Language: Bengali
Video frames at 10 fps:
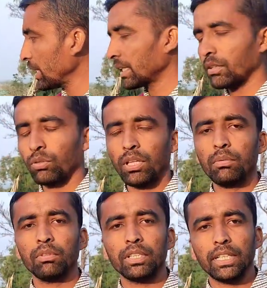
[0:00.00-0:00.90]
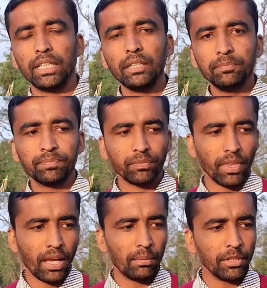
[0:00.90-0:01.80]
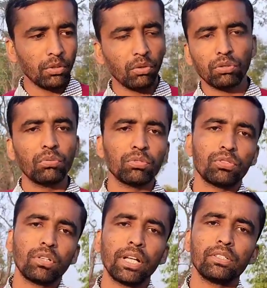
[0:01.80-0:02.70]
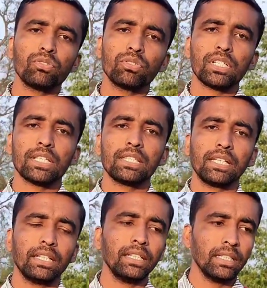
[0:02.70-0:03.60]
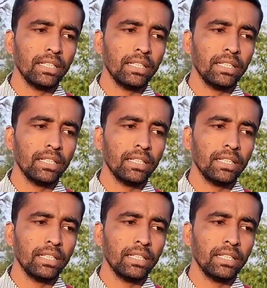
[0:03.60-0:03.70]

আমি একটা কথা বলে থাকি আমি গত বছর একজন চাষিকে